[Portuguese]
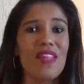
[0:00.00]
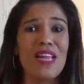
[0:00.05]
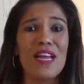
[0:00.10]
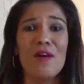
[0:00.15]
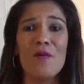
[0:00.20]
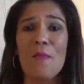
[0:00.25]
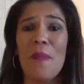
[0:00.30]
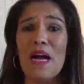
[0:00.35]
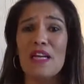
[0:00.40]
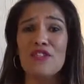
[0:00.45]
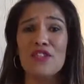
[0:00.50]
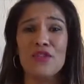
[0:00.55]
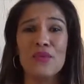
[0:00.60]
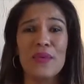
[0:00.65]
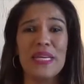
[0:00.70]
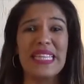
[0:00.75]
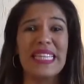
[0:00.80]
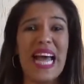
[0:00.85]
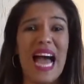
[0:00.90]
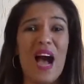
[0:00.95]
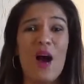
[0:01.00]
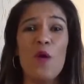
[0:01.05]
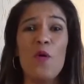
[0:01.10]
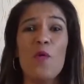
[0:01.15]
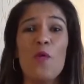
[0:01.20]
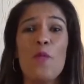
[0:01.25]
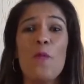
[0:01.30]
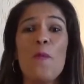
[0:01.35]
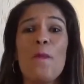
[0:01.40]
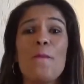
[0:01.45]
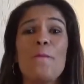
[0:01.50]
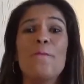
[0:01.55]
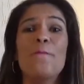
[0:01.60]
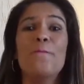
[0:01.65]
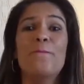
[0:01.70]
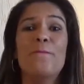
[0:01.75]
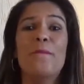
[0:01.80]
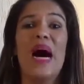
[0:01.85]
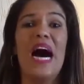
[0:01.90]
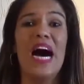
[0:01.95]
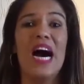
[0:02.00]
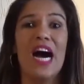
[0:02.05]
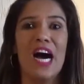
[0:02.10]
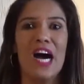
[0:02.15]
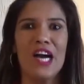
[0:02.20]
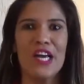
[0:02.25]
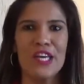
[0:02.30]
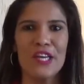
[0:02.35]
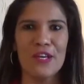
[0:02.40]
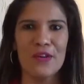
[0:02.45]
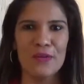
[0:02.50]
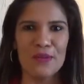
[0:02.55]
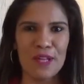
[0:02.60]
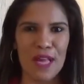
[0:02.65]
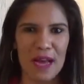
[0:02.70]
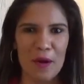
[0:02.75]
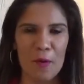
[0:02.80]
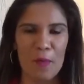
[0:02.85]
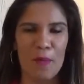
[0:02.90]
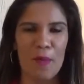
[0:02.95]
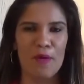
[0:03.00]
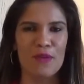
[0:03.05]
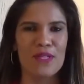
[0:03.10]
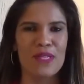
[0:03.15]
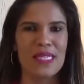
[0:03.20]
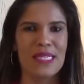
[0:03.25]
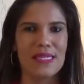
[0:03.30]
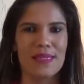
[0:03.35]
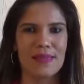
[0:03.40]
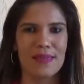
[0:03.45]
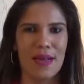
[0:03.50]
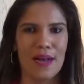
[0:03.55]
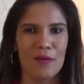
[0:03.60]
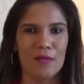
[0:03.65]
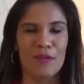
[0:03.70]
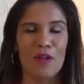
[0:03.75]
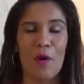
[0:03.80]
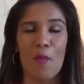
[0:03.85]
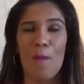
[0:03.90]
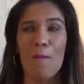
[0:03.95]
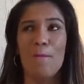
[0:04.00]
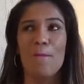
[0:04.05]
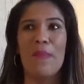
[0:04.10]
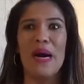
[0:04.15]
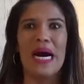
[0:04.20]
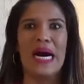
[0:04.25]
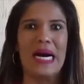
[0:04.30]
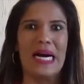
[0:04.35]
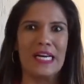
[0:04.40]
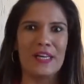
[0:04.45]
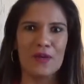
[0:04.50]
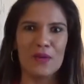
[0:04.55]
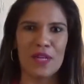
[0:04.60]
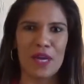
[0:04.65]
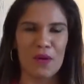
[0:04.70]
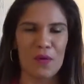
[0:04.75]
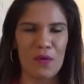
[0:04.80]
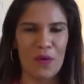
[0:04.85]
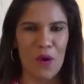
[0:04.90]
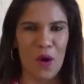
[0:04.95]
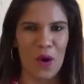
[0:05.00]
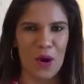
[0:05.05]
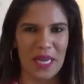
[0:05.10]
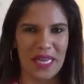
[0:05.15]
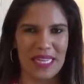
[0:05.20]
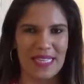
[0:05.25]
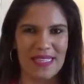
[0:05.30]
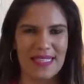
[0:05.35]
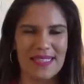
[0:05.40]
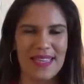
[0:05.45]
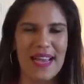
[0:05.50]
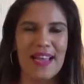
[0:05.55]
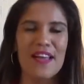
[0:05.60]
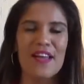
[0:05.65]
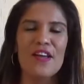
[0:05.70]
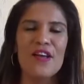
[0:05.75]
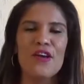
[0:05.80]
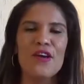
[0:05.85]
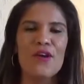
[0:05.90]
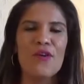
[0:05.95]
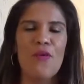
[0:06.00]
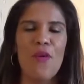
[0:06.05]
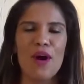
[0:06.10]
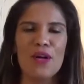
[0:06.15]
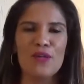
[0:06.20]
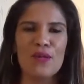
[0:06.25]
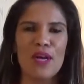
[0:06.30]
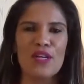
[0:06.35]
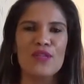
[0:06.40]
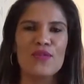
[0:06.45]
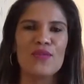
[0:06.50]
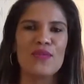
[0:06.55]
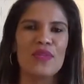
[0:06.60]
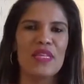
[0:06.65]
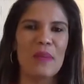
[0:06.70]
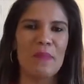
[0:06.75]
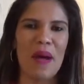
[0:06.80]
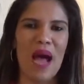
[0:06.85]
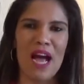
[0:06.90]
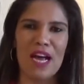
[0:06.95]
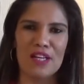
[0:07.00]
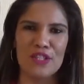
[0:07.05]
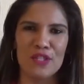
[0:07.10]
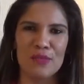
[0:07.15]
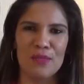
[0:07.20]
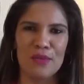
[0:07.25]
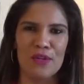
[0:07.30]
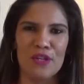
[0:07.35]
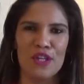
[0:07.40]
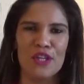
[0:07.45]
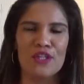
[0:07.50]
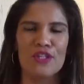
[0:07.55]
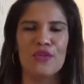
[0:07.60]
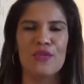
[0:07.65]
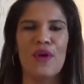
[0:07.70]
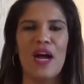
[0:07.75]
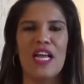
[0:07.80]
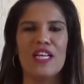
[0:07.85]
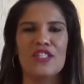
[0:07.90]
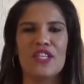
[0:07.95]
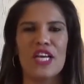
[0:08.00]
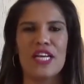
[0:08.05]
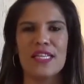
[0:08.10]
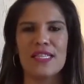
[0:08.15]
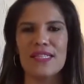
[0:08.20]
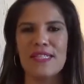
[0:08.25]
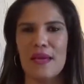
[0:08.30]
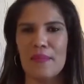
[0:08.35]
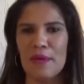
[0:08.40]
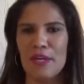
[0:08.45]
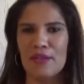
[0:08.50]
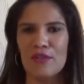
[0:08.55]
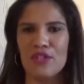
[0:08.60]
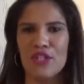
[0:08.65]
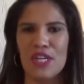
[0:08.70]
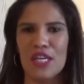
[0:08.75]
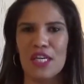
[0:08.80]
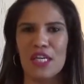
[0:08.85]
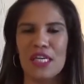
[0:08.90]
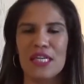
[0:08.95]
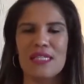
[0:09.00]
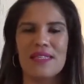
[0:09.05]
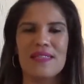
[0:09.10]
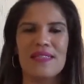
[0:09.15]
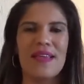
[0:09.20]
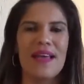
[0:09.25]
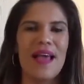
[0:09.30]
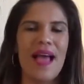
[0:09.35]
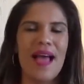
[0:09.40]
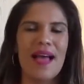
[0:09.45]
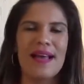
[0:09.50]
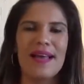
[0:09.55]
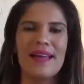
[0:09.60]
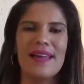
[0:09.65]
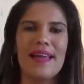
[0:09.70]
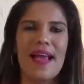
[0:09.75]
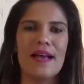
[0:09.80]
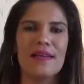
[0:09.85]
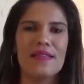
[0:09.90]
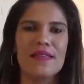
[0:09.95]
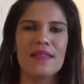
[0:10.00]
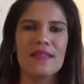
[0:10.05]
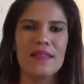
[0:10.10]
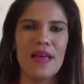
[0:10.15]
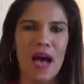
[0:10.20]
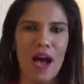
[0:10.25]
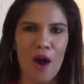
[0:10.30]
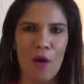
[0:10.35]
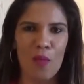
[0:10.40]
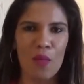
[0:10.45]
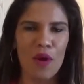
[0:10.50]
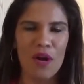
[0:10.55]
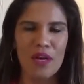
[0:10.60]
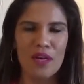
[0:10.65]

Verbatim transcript: é um partido que dá um banho na oposição, dá um banho na concorrência, quando o assunto é marketing político, é gerenciamento de crise, criação